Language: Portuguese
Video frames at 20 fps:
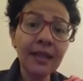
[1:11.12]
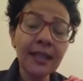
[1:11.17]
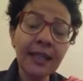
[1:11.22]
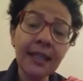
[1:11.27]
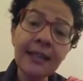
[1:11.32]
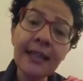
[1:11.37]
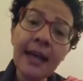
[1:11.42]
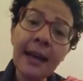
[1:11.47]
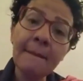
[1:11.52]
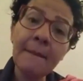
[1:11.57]

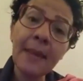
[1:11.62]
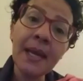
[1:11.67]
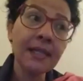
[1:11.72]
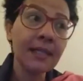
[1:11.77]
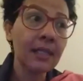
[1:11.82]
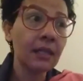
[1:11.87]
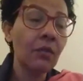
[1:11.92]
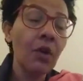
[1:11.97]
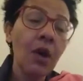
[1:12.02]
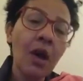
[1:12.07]
que dá
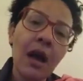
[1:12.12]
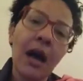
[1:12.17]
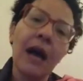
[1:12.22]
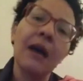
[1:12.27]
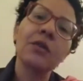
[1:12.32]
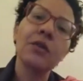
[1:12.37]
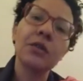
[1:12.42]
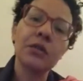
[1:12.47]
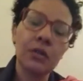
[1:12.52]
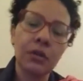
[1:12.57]
bênção
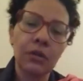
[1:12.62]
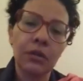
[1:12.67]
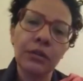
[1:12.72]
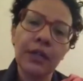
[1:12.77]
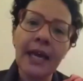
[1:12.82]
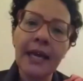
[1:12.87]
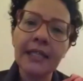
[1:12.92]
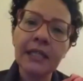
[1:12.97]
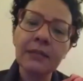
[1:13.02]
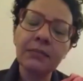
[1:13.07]
aos
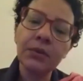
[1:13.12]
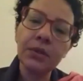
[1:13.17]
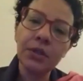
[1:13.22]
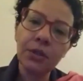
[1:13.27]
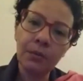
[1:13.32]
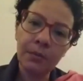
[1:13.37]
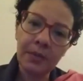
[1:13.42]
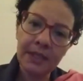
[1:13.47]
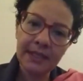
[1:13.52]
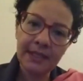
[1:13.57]
coronéis,
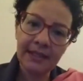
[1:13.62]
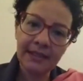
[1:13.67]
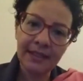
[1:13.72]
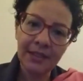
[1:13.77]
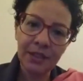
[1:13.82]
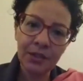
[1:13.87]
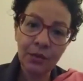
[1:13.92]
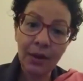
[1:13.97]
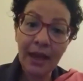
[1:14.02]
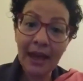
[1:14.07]
podiam pensar
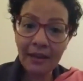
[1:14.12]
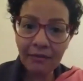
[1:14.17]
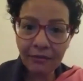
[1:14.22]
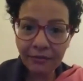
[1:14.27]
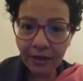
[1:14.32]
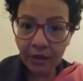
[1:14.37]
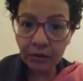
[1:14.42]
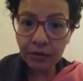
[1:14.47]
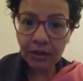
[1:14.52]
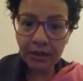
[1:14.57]
nisso. É
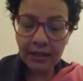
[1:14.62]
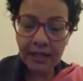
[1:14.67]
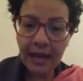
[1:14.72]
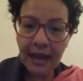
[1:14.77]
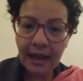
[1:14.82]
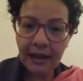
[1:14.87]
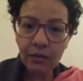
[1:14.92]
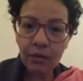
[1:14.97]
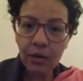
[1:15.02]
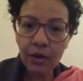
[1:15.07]
falta
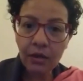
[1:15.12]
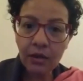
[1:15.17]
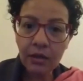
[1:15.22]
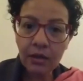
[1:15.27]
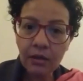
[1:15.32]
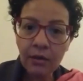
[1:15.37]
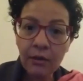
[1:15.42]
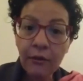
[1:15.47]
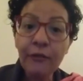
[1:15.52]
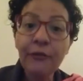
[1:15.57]
de água?
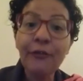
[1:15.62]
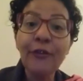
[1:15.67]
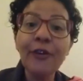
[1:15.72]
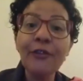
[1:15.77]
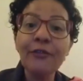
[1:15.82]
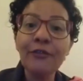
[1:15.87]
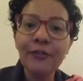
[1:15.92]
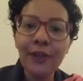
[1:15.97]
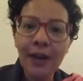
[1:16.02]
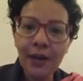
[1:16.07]

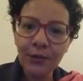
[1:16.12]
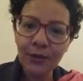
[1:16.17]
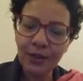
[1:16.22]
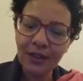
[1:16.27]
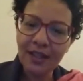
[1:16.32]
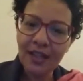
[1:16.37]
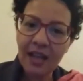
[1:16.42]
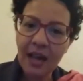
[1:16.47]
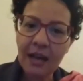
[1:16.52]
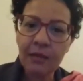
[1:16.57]
Foi
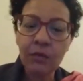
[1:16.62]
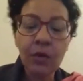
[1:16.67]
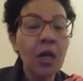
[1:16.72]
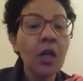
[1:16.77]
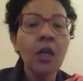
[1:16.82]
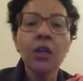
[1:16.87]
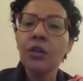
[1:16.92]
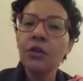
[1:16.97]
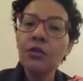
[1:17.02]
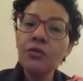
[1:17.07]
falta de
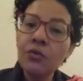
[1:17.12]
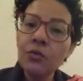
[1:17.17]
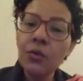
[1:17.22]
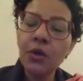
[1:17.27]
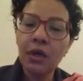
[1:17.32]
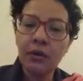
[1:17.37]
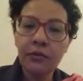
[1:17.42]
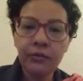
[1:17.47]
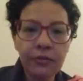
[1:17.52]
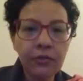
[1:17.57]
água?
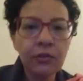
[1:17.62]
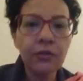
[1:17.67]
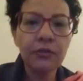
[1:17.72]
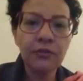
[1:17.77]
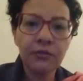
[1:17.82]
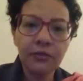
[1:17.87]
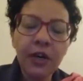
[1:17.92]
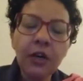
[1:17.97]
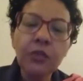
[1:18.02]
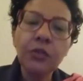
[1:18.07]
Nunca
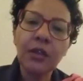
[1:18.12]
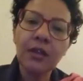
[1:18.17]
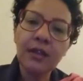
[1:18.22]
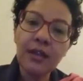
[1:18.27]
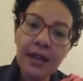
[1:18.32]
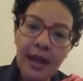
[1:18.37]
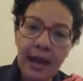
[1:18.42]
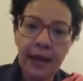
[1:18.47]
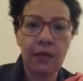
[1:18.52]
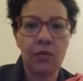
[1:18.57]
foi falta
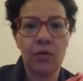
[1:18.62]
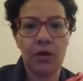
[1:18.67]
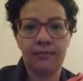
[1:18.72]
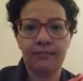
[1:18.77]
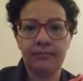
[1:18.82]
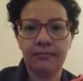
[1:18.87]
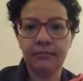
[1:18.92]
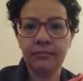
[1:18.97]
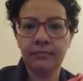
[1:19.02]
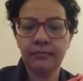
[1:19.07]
de água.
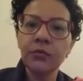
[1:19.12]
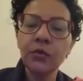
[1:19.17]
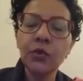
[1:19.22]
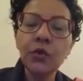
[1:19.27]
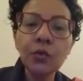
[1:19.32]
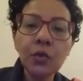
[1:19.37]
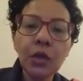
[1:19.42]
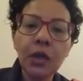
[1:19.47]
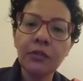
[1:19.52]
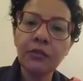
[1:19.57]

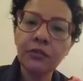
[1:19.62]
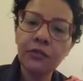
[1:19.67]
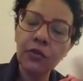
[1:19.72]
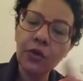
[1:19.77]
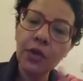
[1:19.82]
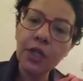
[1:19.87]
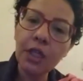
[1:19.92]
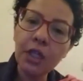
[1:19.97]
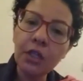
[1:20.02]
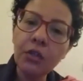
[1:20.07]
Nunca
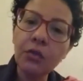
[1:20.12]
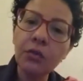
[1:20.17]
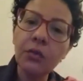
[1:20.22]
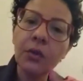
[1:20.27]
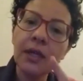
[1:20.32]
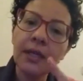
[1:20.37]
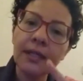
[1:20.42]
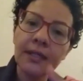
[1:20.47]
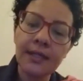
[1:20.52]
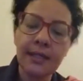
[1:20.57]
foi e
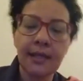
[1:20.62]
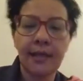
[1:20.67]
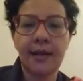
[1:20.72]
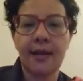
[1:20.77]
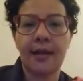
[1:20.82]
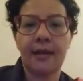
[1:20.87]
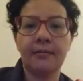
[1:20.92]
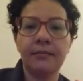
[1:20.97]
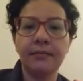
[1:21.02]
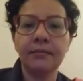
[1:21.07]
nunca
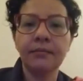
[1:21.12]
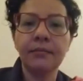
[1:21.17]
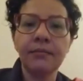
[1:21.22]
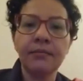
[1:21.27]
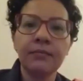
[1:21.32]
será.